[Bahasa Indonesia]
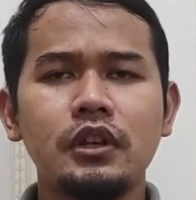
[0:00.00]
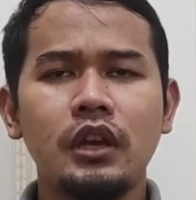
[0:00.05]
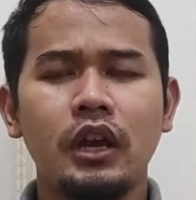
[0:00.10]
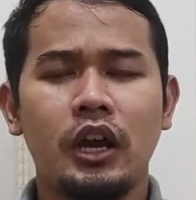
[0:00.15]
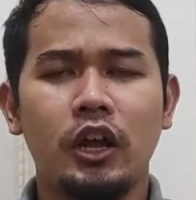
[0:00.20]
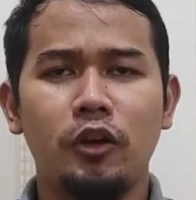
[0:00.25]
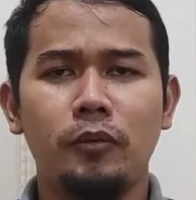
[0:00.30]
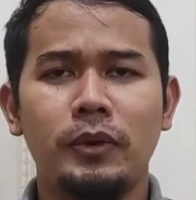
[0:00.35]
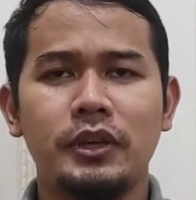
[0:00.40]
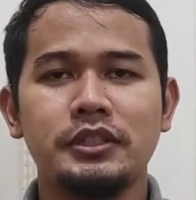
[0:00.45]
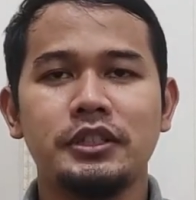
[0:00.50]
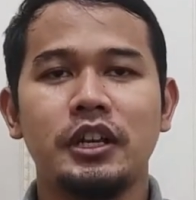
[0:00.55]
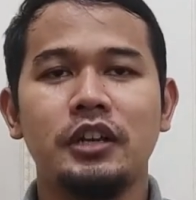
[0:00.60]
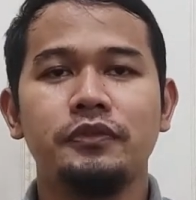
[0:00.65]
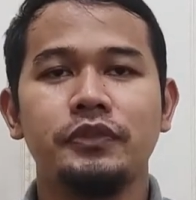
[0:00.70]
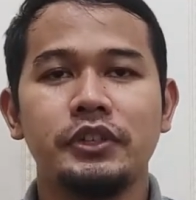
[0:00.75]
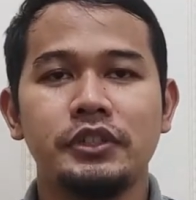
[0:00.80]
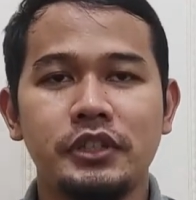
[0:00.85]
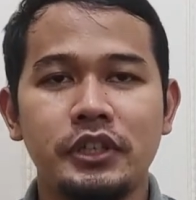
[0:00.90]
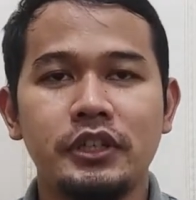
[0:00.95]
Kalau masalah
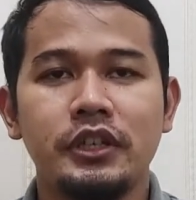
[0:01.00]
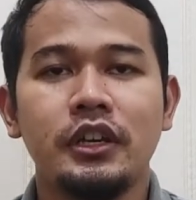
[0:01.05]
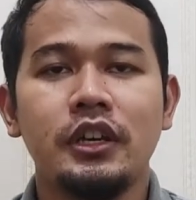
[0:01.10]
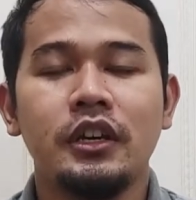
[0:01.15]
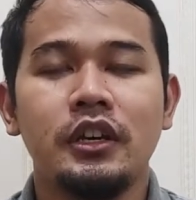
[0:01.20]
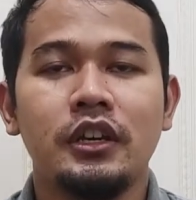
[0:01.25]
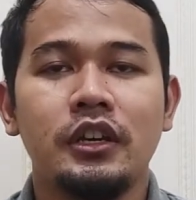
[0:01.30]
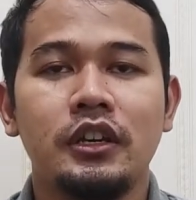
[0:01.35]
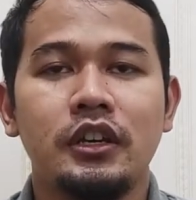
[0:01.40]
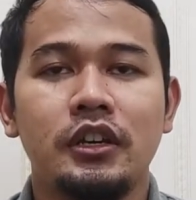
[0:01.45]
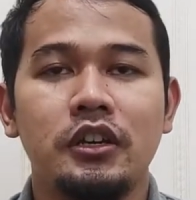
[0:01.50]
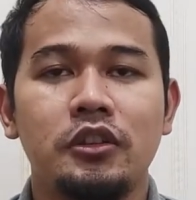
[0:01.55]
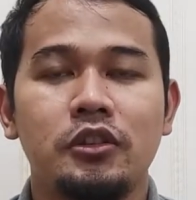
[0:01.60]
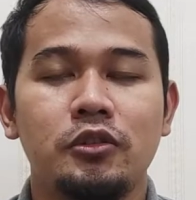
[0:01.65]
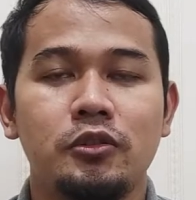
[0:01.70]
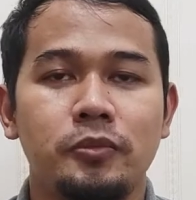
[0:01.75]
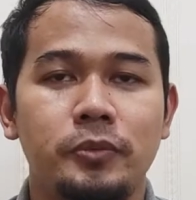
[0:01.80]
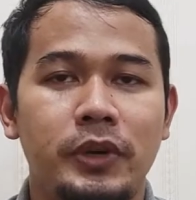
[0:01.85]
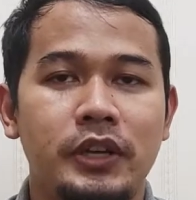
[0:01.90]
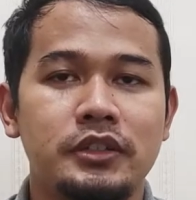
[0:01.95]
fisik
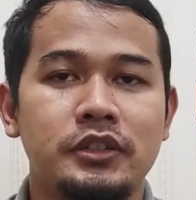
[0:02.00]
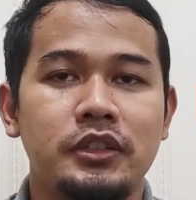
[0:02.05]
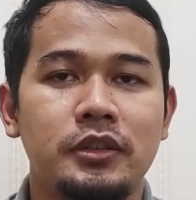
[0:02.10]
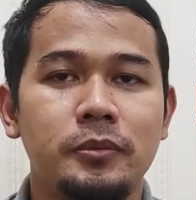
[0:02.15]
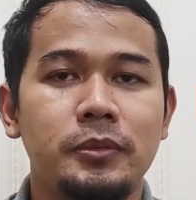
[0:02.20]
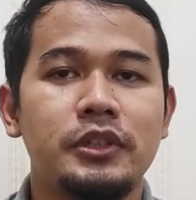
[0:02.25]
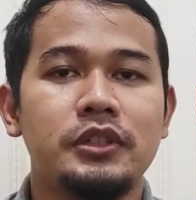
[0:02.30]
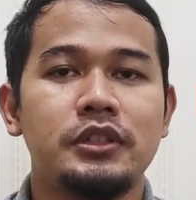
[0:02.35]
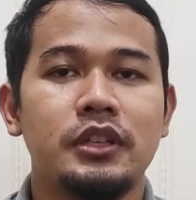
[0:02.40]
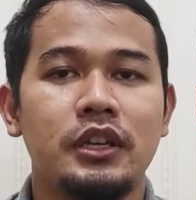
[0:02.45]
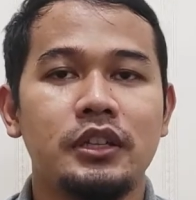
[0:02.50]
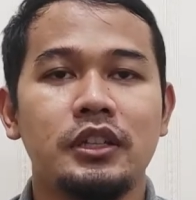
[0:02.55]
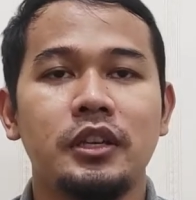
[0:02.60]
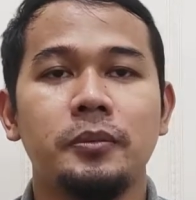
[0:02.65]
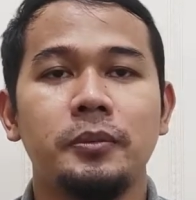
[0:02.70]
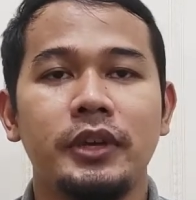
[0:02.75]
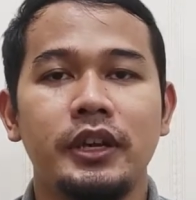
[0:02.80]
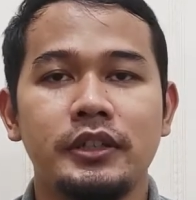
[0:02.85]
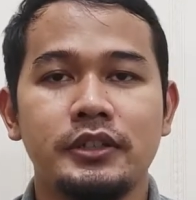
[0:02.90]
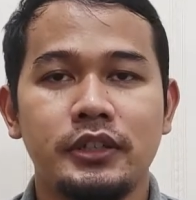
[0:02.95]
itu pasti bisa
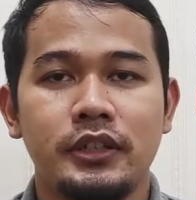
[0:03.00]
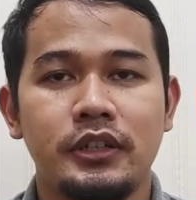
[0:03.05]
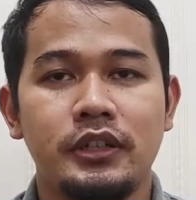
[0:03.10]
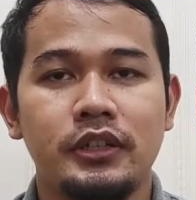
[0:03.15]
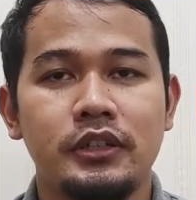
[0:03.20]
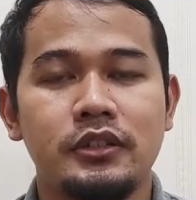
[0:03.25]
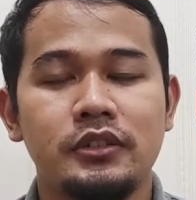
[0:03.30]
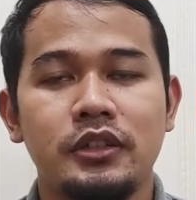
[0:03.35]
terbiasa.